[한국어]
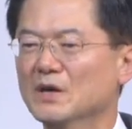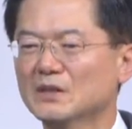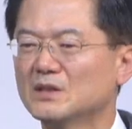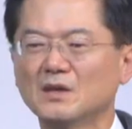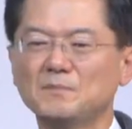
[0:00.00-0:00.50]

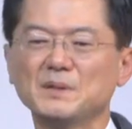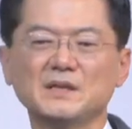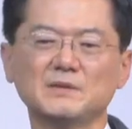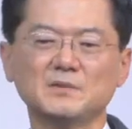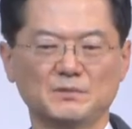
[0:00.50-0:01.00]
넓힐
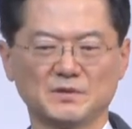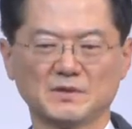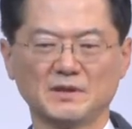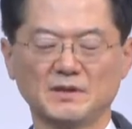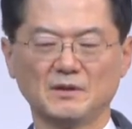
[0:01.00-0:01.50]
힘이 없는
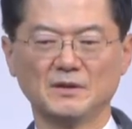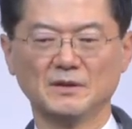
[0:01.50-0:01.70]
거예요.